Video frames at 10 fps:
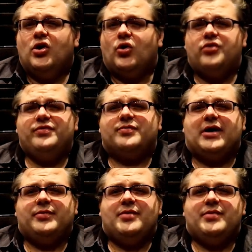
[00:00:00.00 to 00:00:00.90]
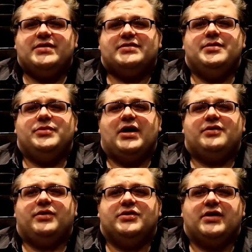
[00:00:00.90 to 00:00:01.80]
Und was macht man am besten im Jahr
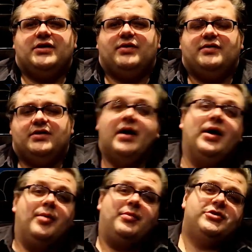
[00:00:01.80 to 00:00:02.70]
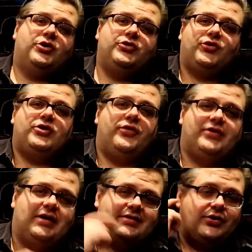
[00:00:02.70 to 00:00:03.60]
2023? Man schaut zurück aufs
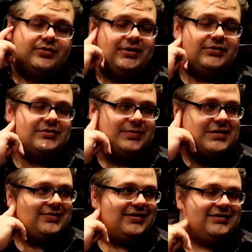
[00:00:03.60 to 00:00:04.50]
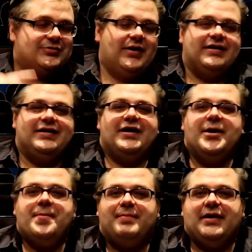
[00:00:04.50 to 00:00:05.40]
Jahr 2022 und macht eine
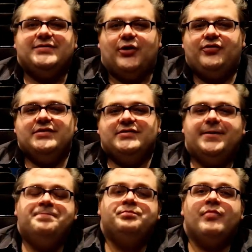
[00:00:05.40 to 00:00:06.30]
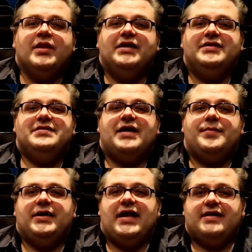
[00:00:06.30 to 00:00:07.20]
Best-of-Liste. Dieses Jahr
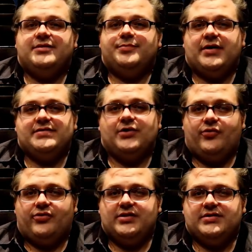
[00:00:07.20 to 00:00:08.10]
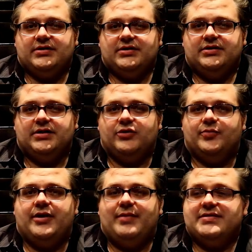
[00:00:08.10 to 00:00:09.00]
meine erste Best-of-Liste, also
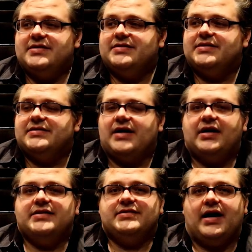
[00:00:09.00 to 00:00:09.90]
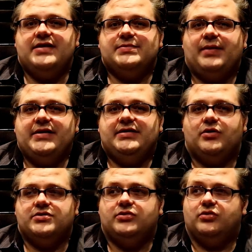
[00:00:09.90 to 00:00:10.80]
meine Best-Liste des Jahres seit
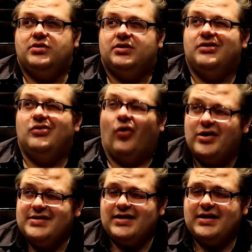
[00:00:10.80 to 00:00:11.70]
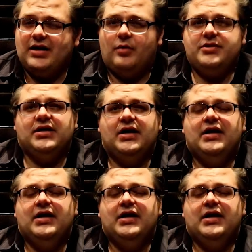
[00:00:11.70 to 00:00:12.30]
2019, glaube ich.